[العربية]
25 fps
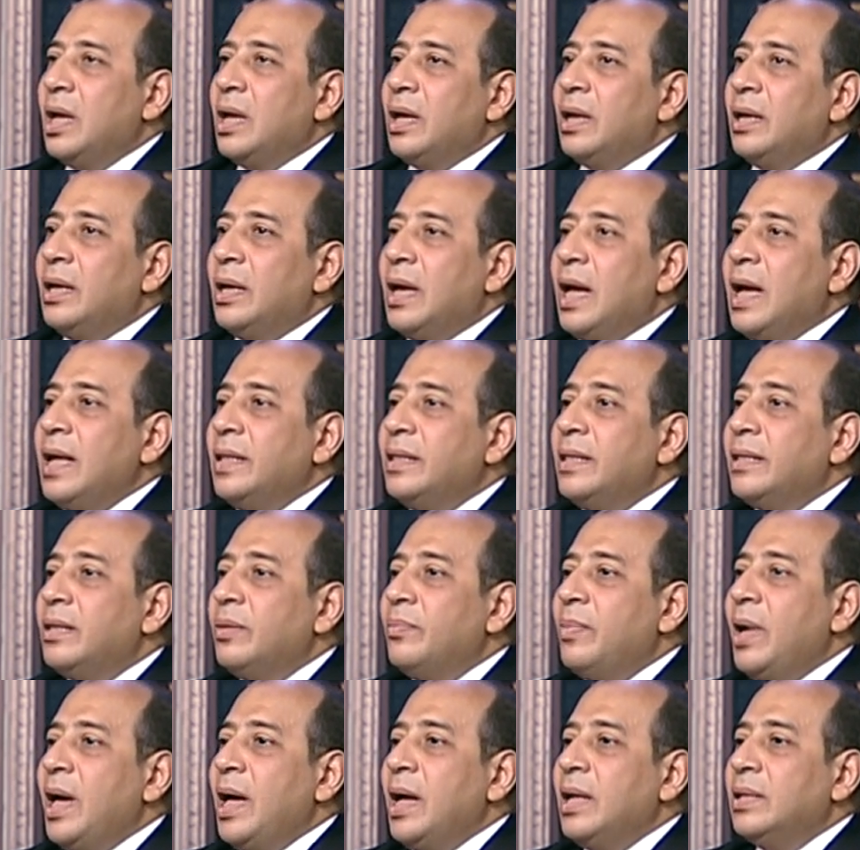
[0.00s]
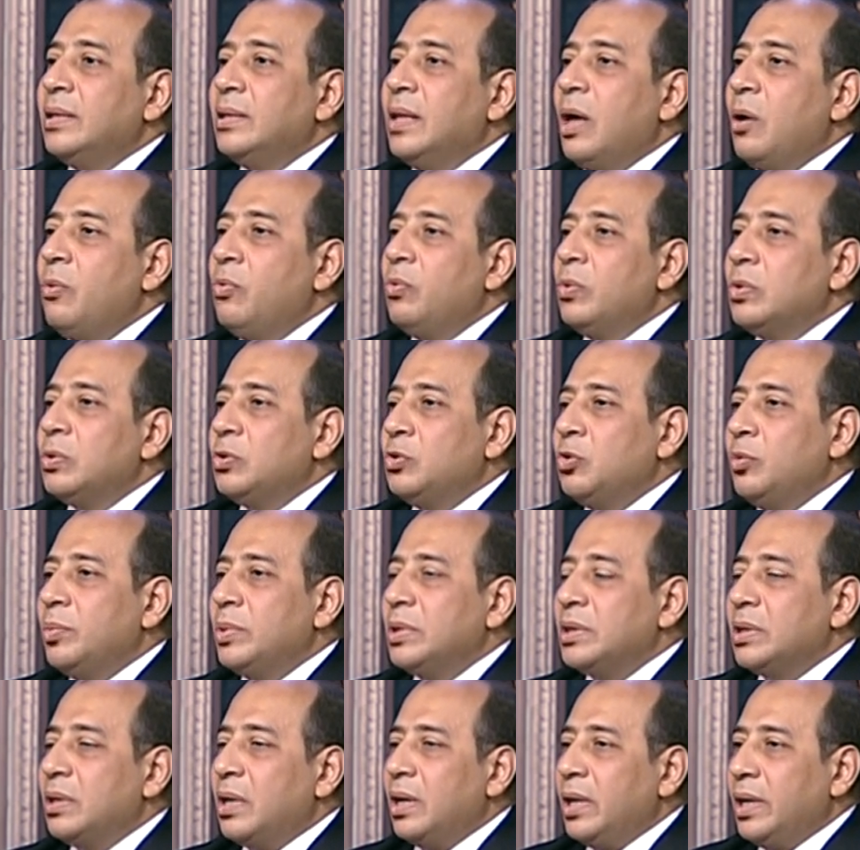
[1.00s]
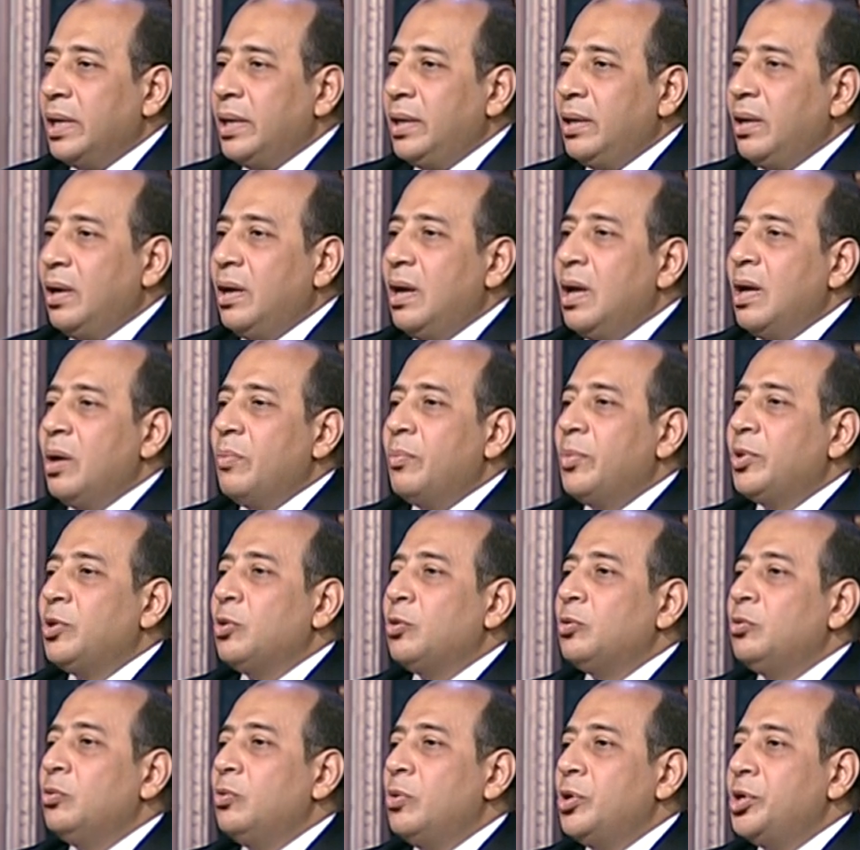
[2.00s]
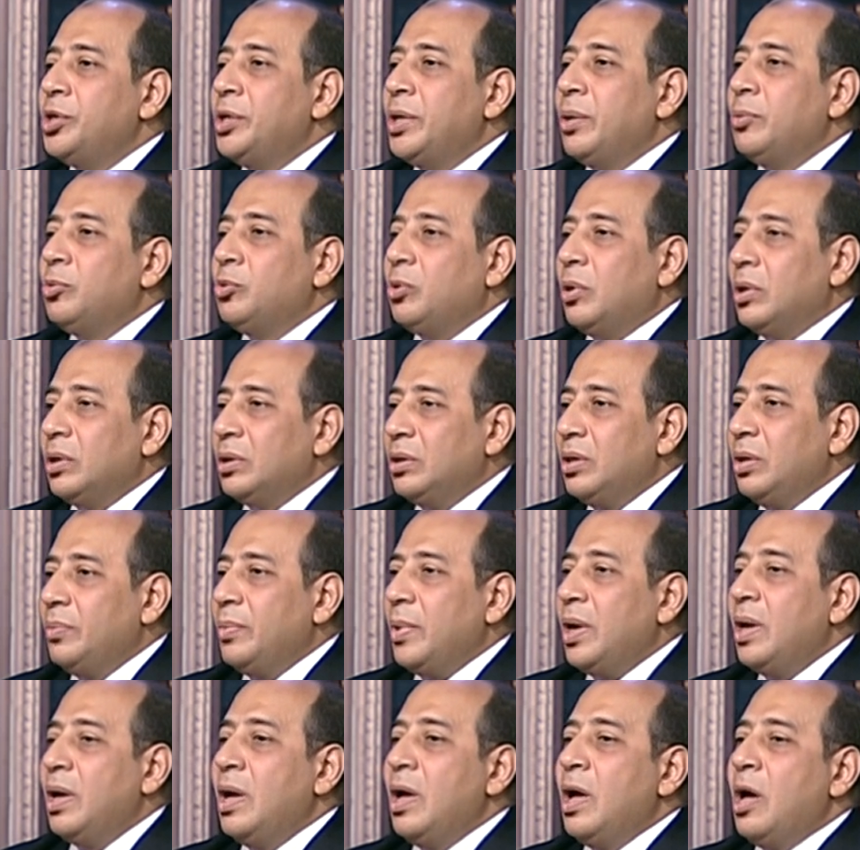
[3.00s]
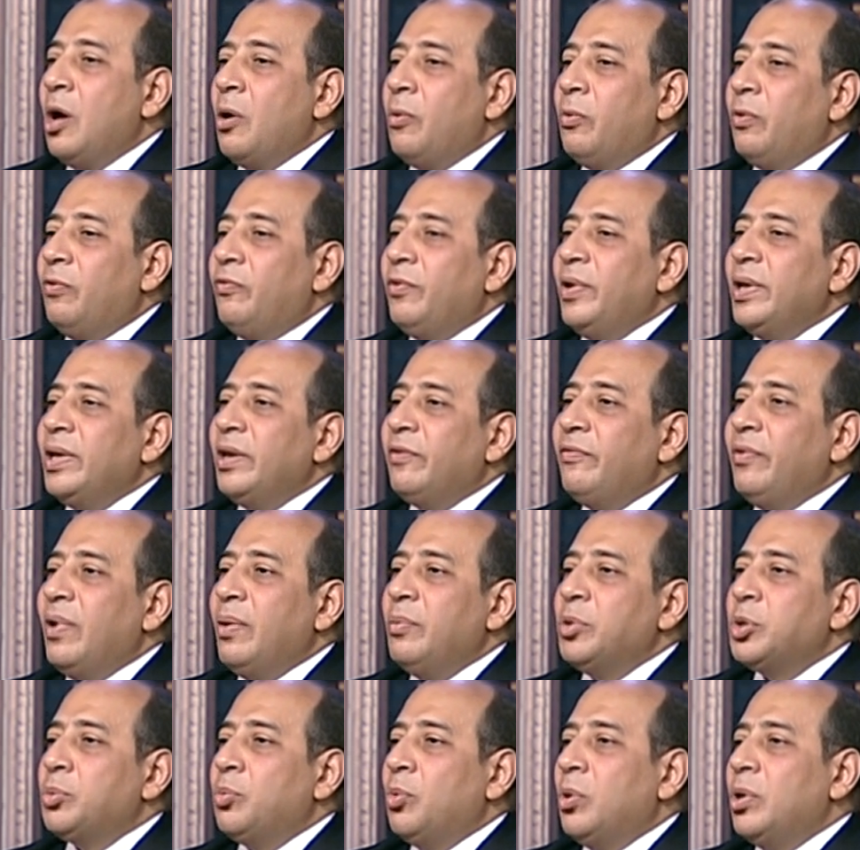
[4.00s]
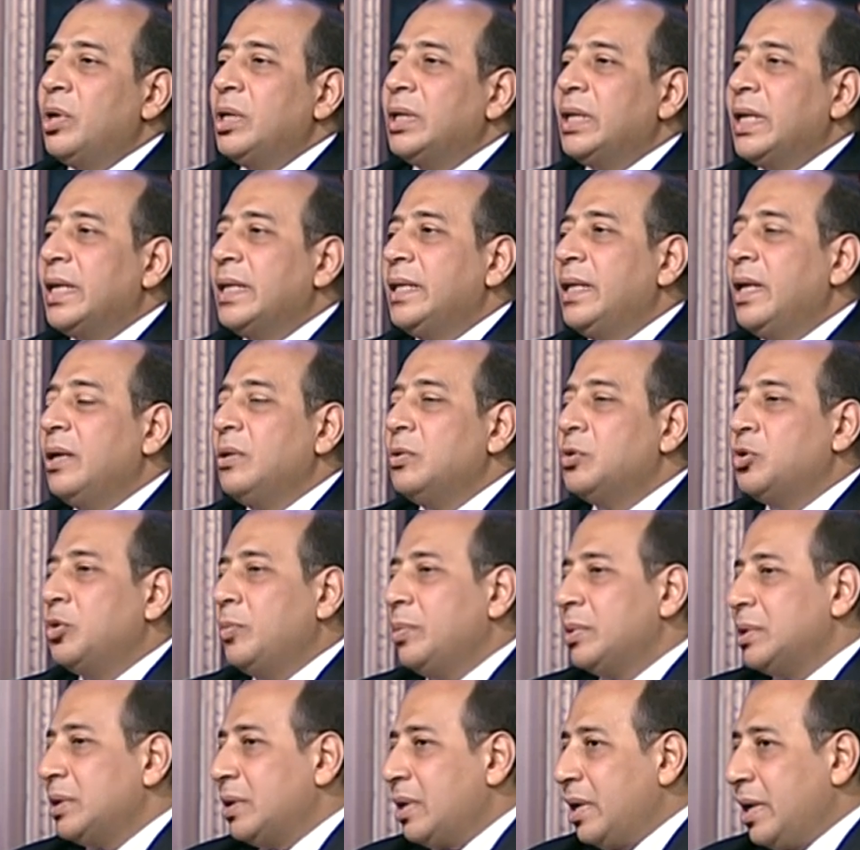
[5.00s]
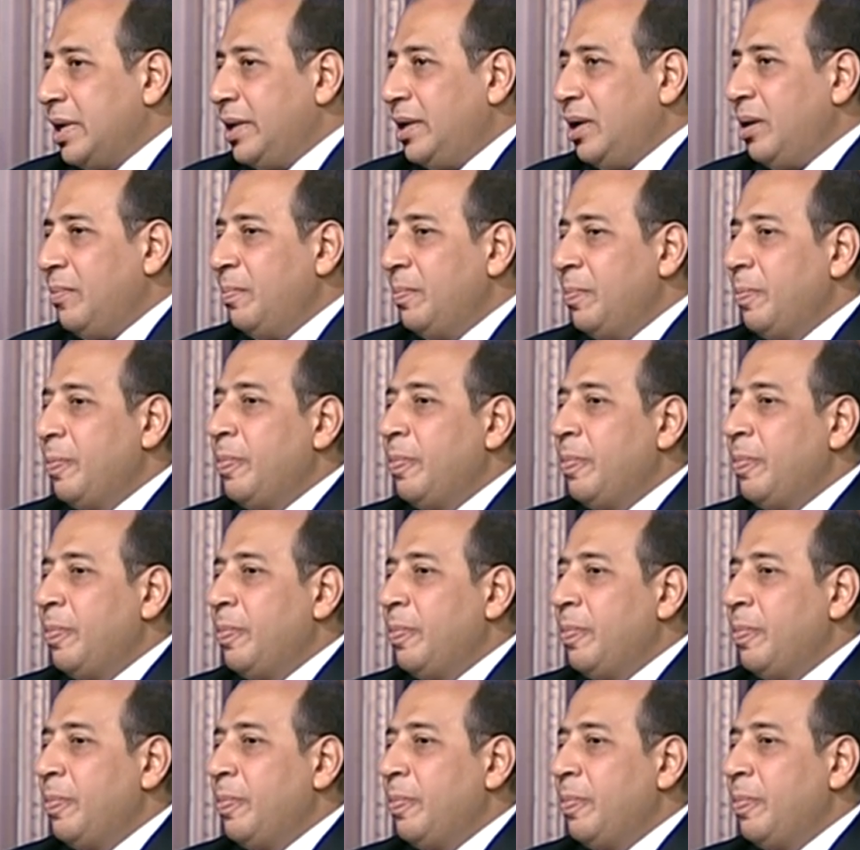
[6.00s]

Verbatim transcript: اهدت المعهد اول صوبه زراعيه بتكنولوجيا متقدمه والفكره فيها مش مجرد اهداء لصوبه زراعيه